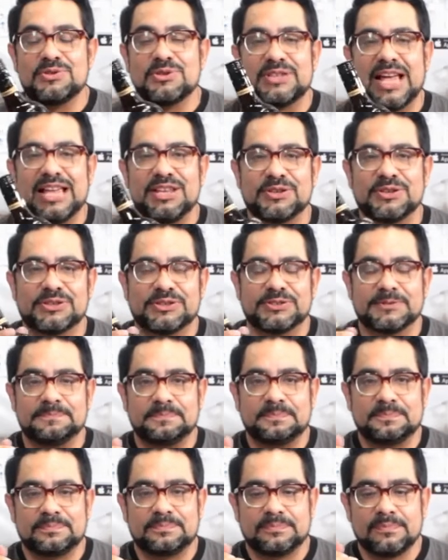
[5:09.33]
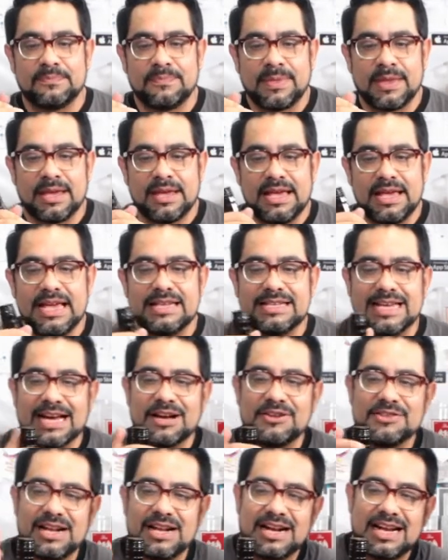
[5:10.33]
algunos años. Y
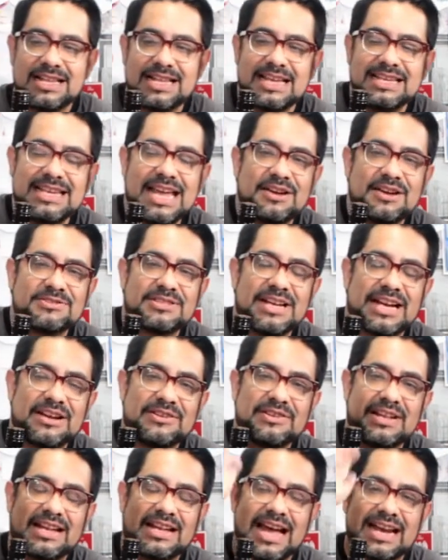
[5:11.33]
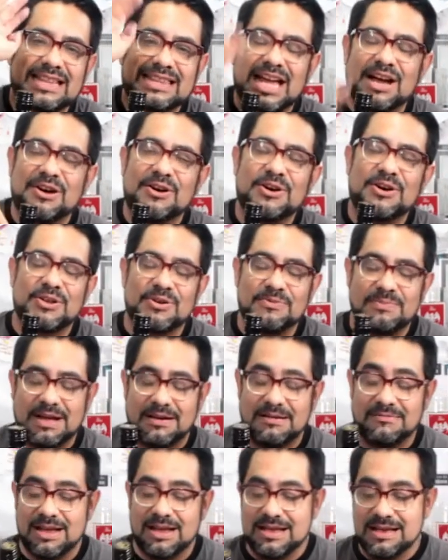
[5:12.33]
sacaron el gran añejo, sacaron el carta oro,
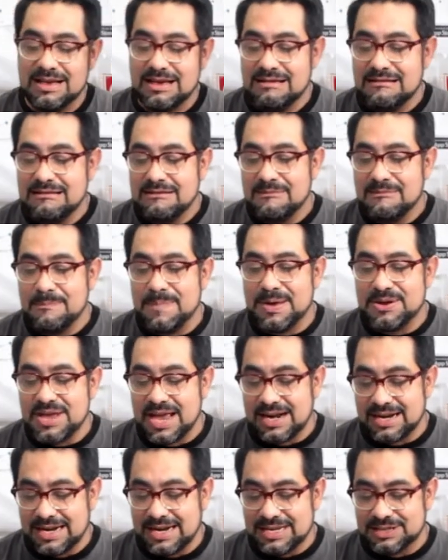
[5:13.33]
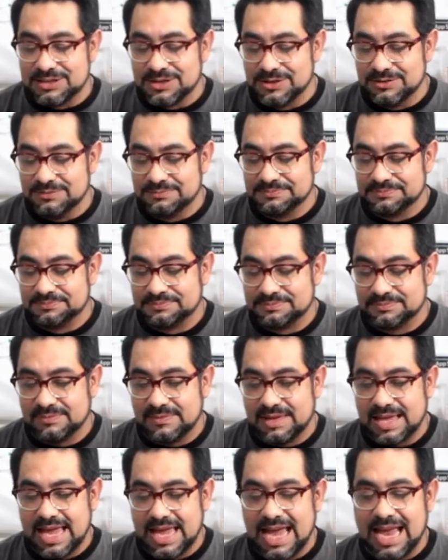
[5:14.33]
bla, bla, bla. Pero ya regresó
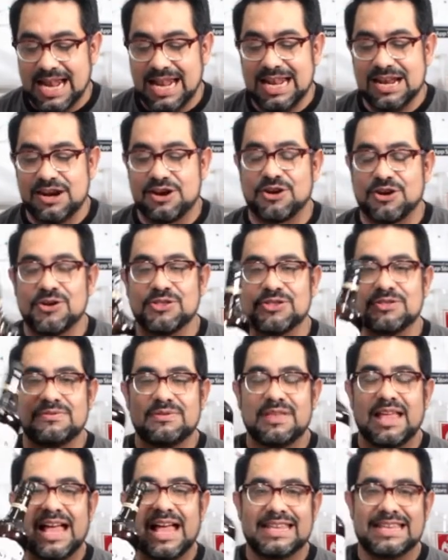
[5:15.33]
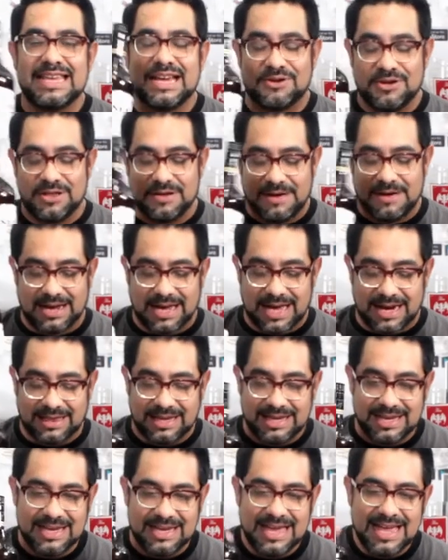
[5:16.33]
el ron añejo de
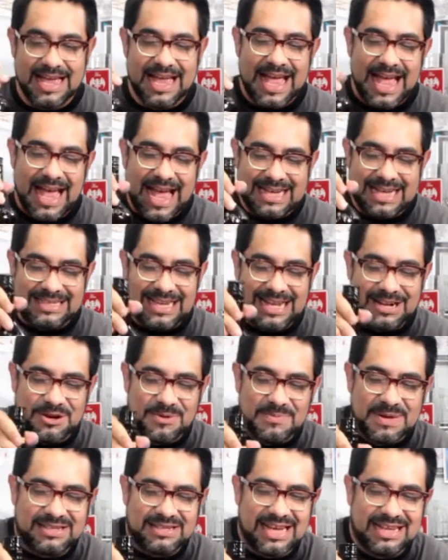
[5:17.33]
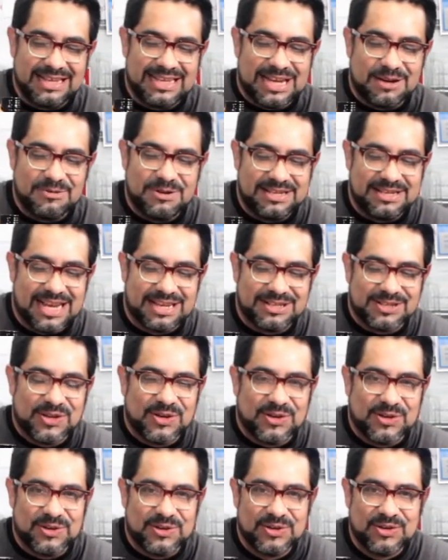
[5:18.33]
Bacardi. Es el comercial de Saúl
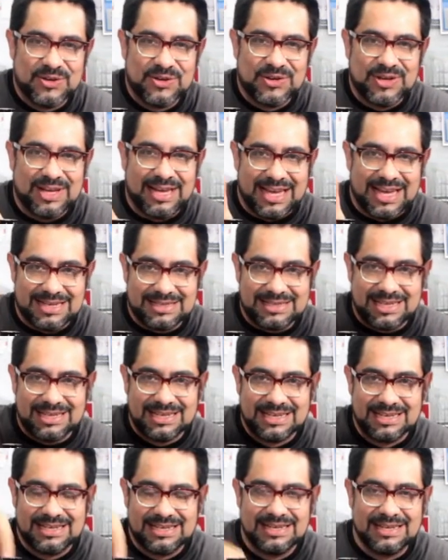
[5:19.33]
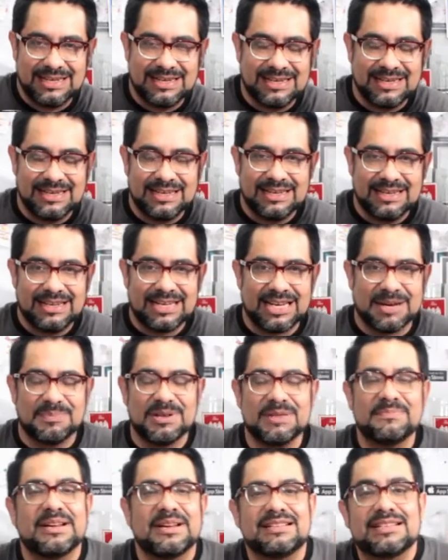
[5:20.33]
Este,
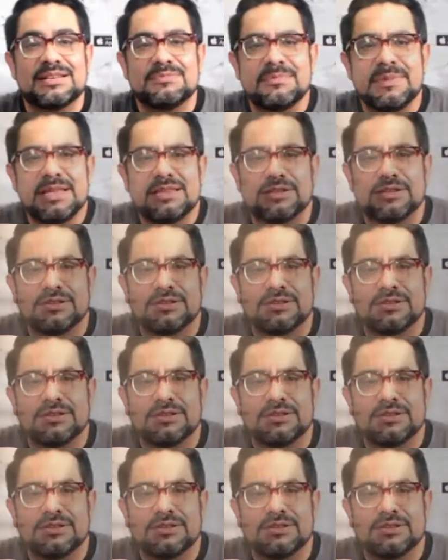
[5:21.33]
que pueden ver en este